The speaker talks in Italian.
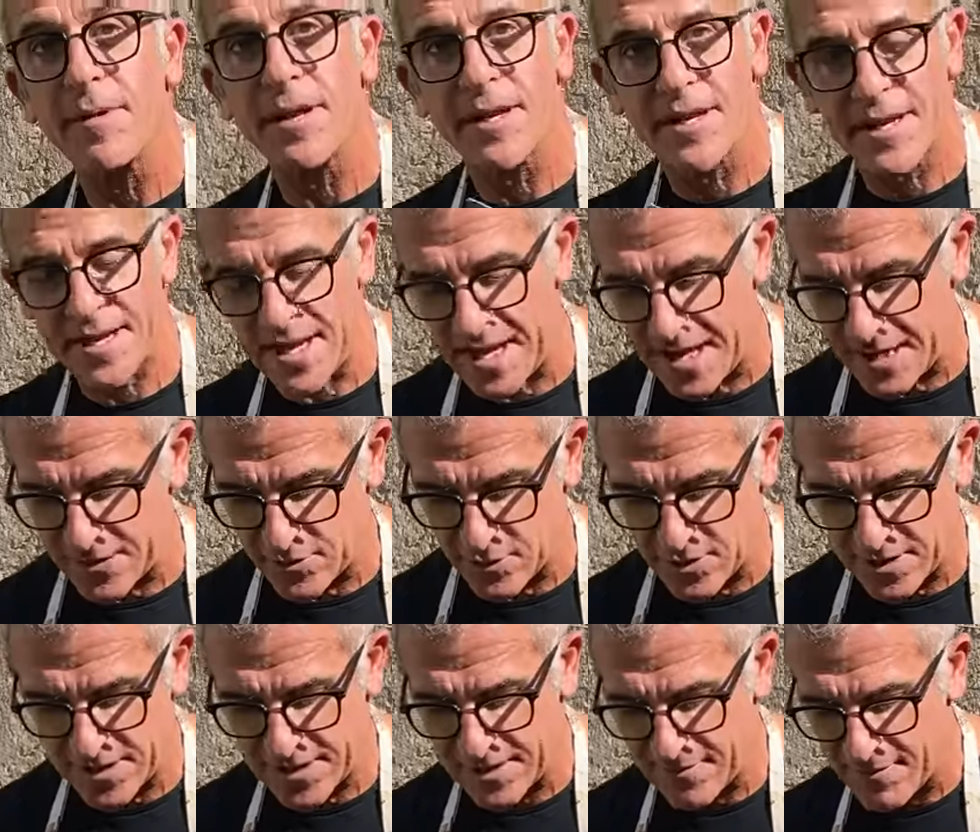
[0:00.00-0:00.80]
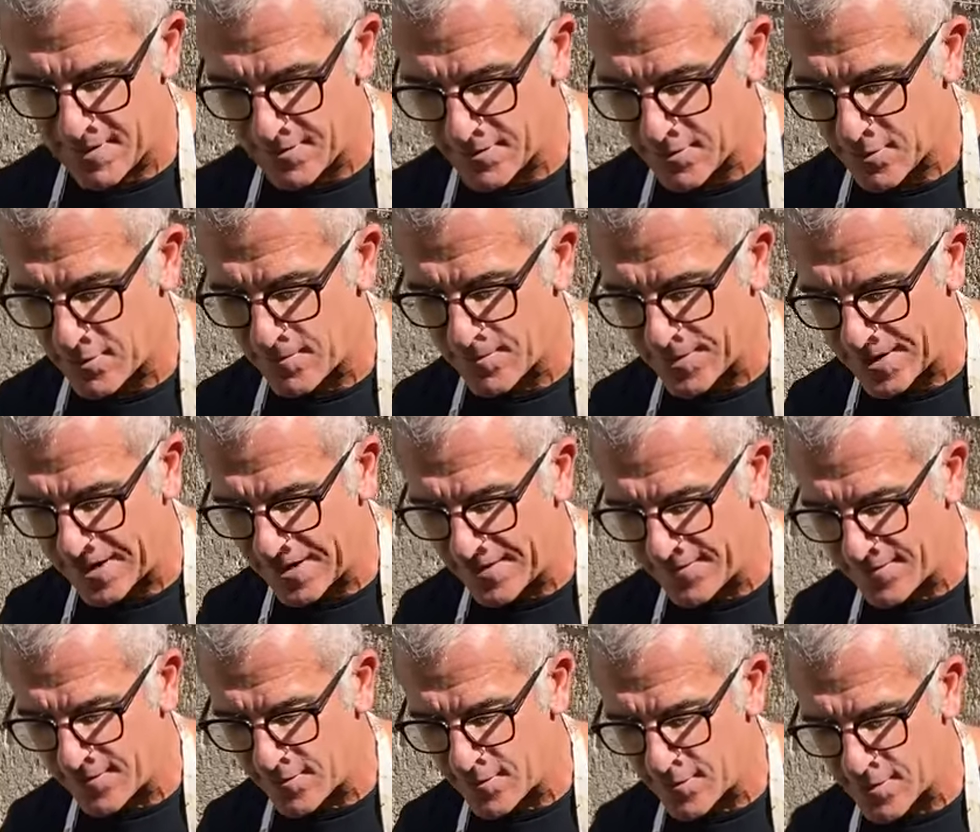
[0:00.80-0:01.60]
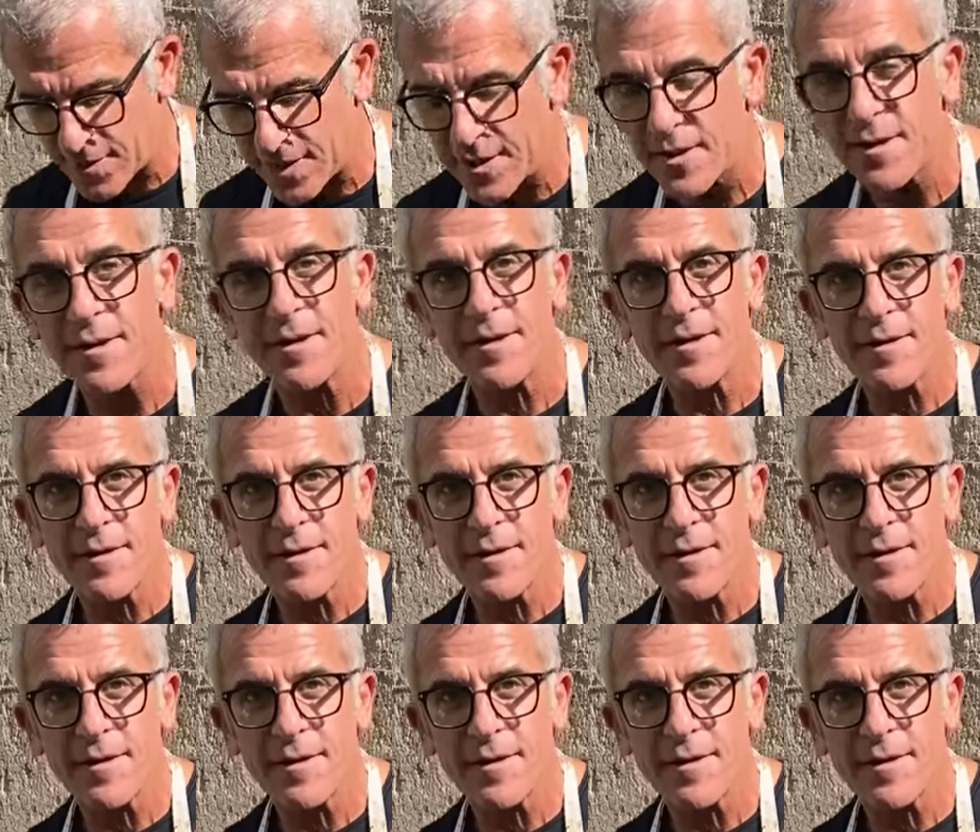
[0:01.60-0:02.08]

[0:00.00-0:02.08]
mercato, che andiamo a comprare i funghi?